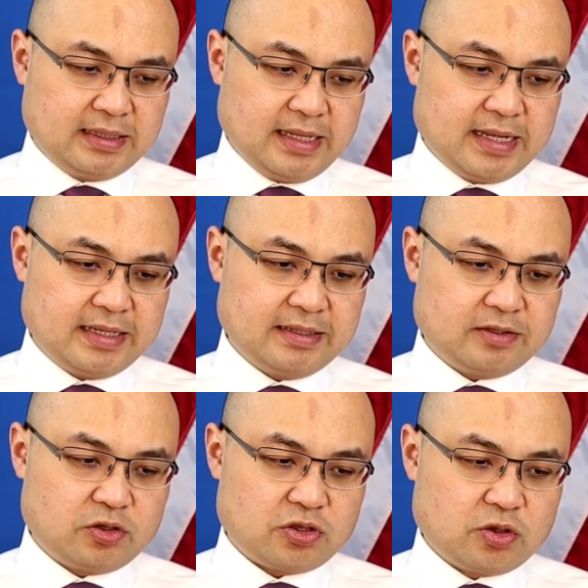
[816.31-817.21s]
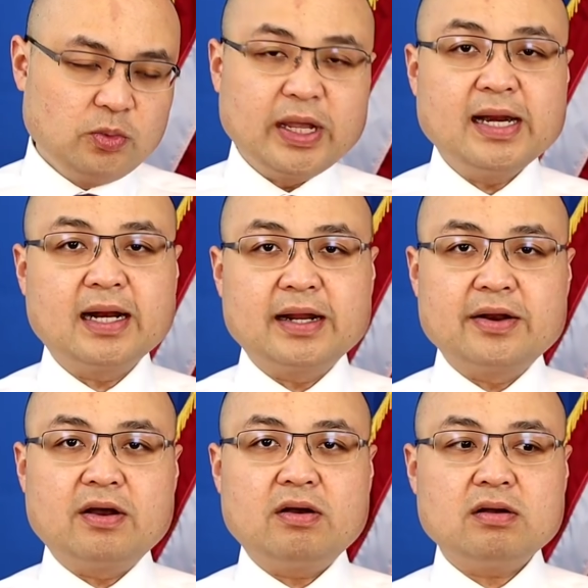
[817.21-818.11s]
thì chúng tôi nghĩ rằng là
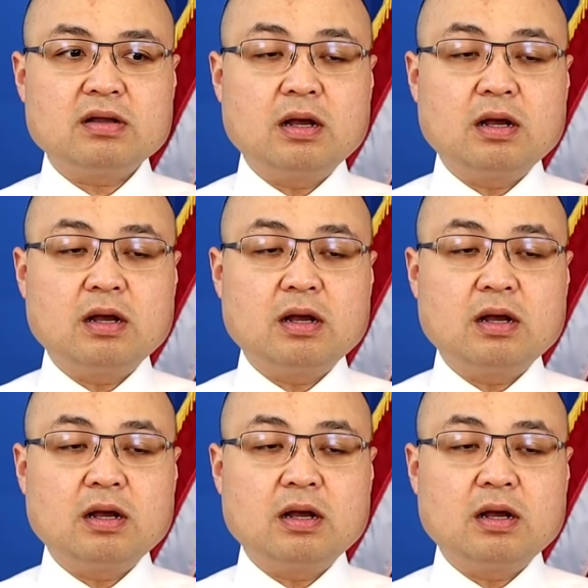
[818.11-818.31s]
nó